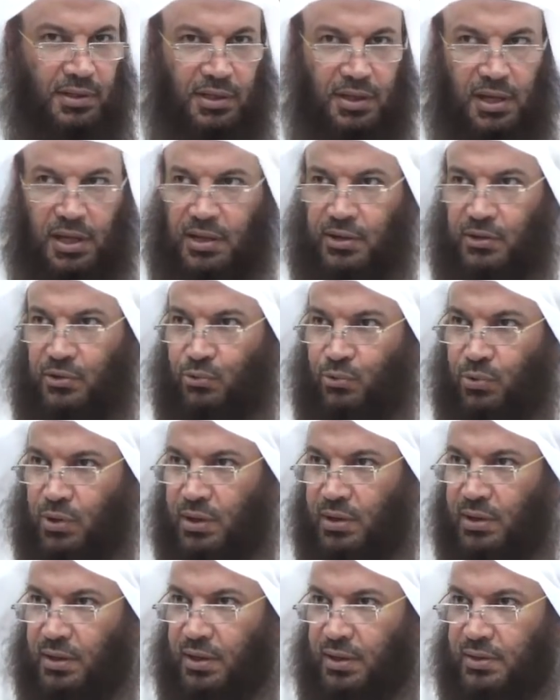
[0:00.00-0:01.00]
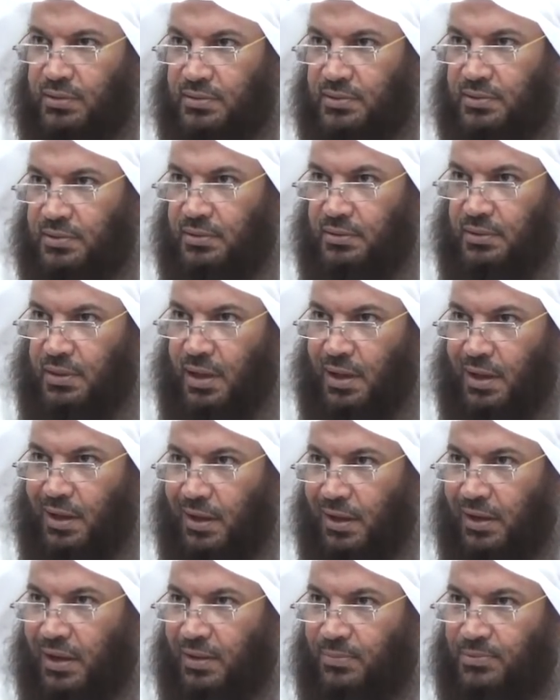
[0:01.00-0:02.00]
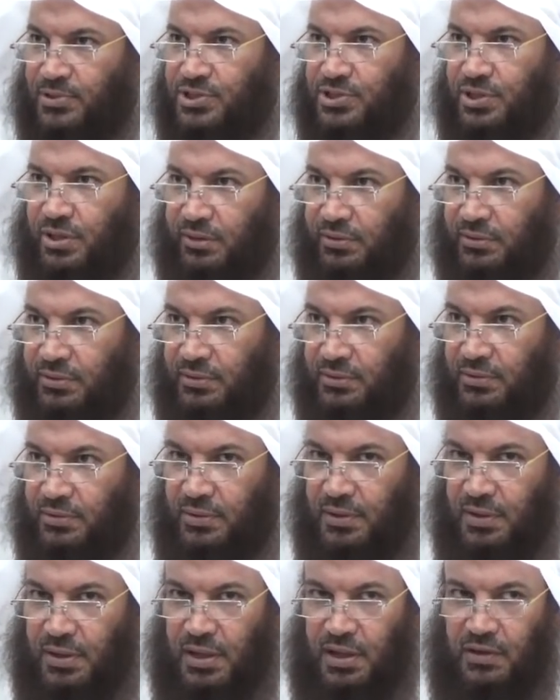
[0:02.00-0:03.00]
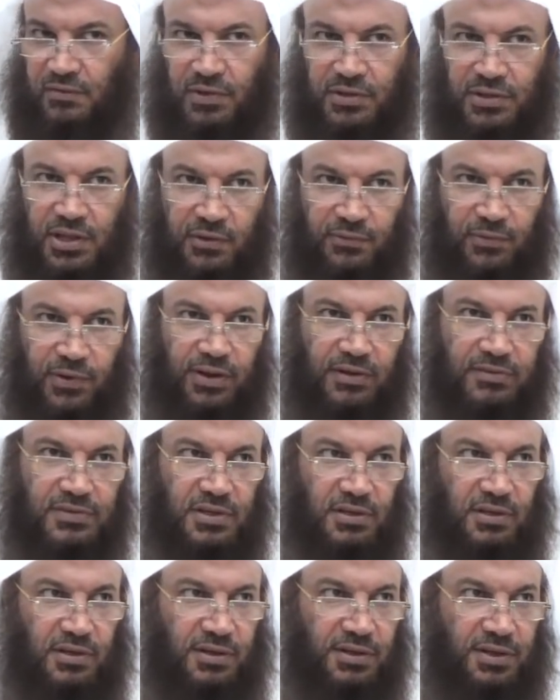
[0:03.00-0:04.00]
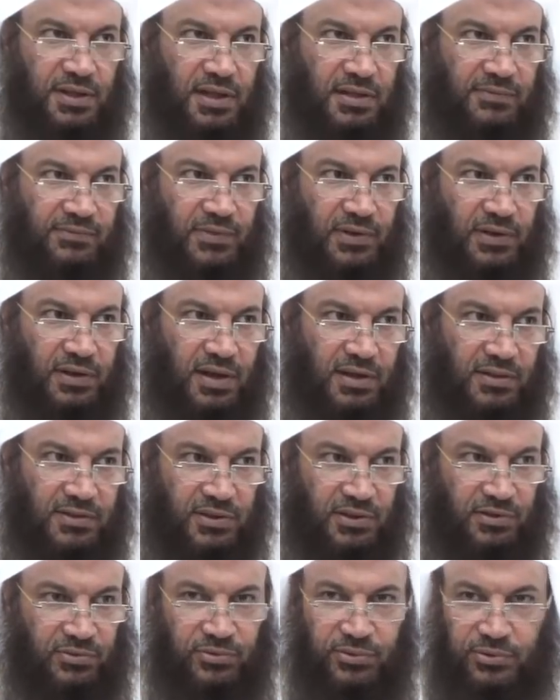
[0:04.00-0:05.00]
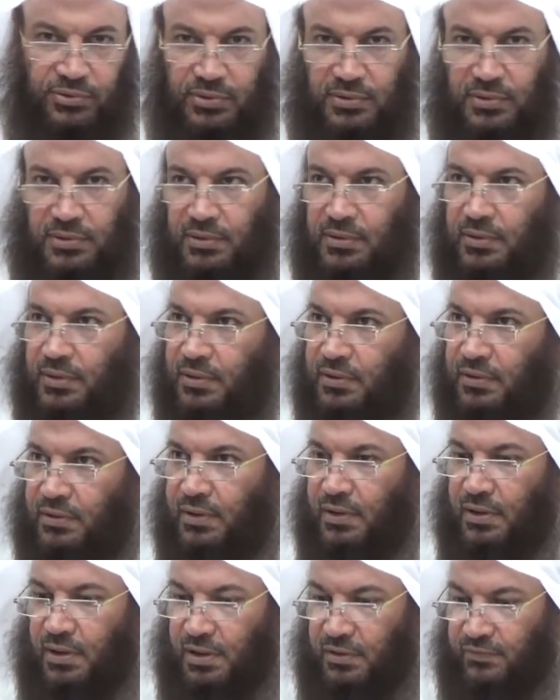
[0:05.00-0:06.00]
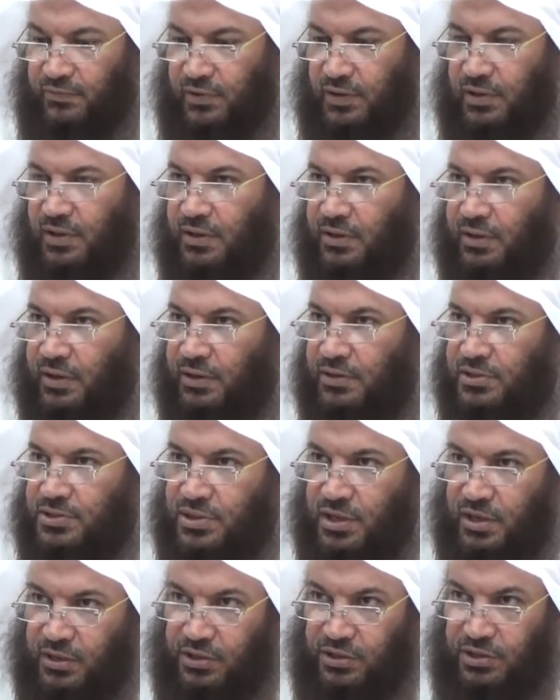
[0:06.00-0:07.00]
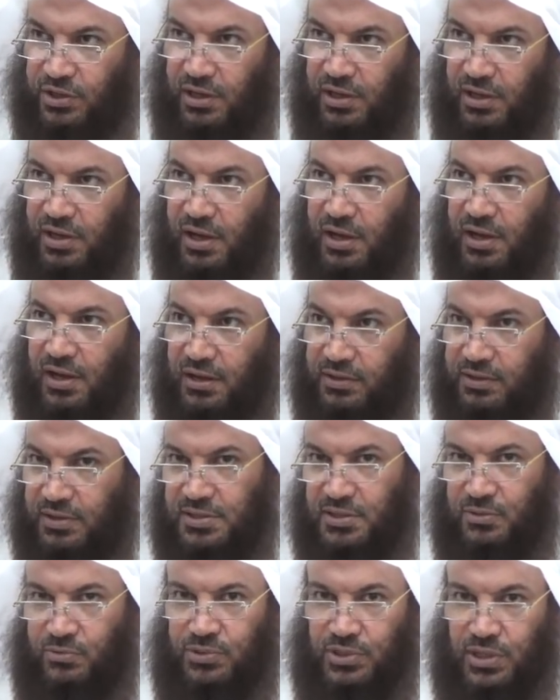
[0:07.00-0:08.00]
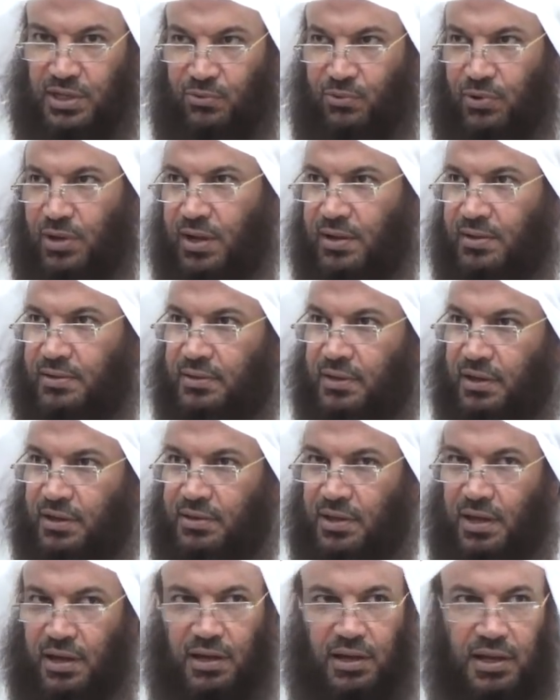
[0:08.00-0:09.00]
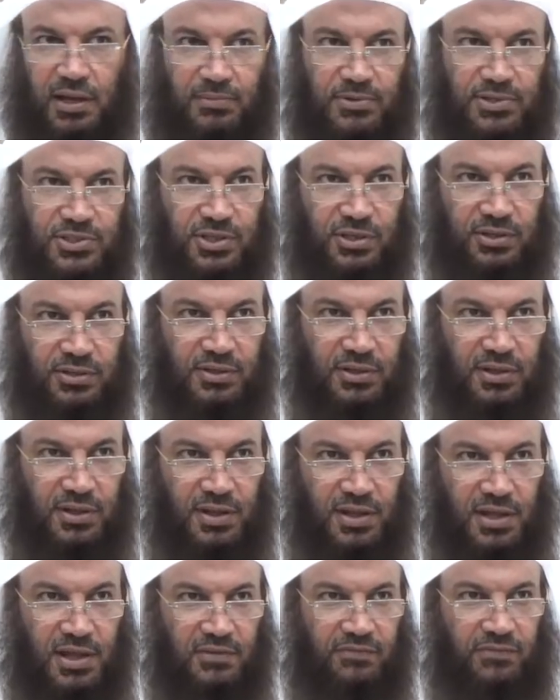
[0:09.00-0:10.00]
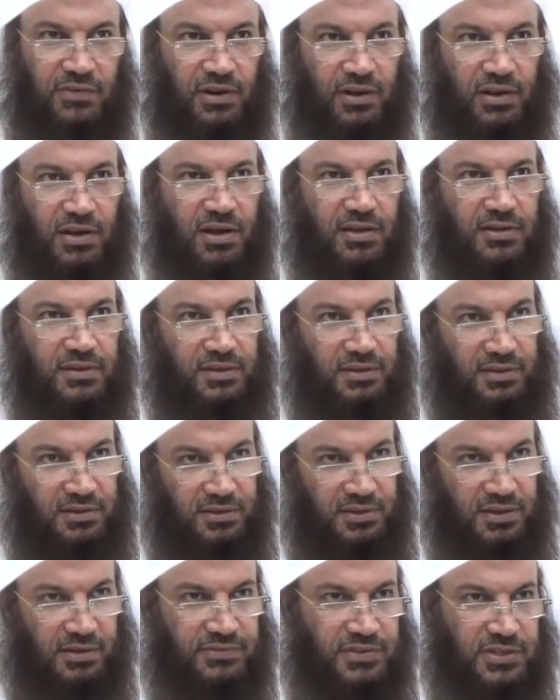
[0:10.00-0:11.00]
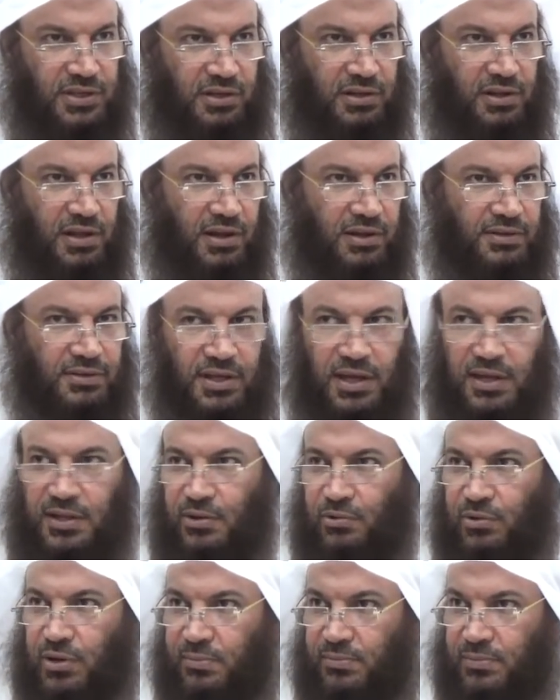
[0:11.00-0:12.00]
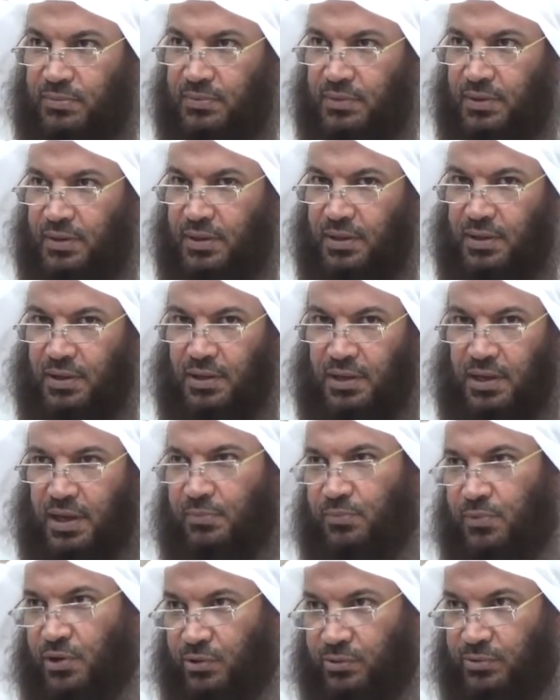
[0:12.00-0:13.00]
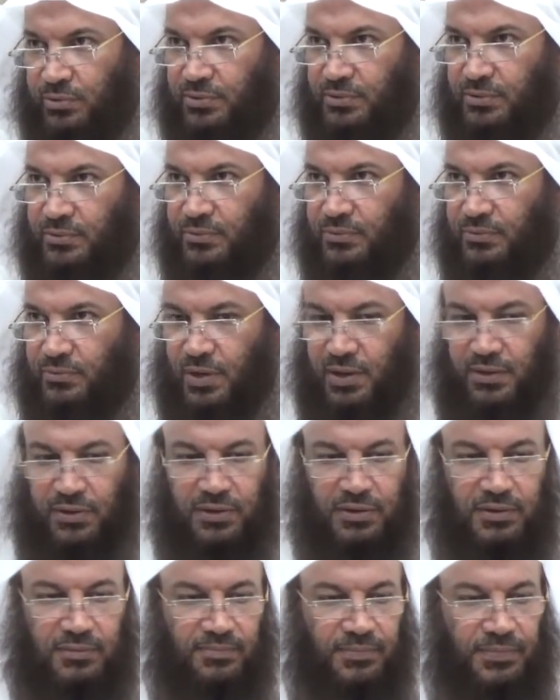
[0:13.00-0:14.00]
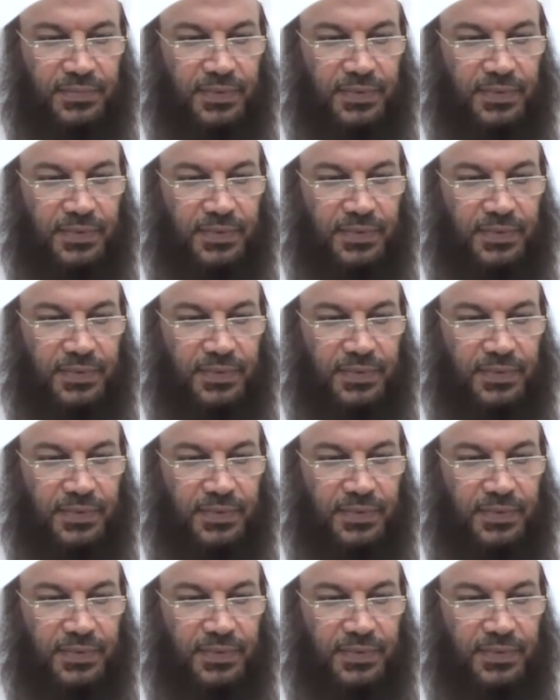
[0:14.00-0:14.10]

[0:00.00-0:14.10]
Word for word: لكن هو قد أخل بالشرط فترفع نفس القضاء فالقاضي ينظر ها فعلا قد اشترطت عليه أن لا يتزوج عليه والآن قد أخل بالشرط فالقاضي يفسخ العقد كأنه لم لم يكن واضح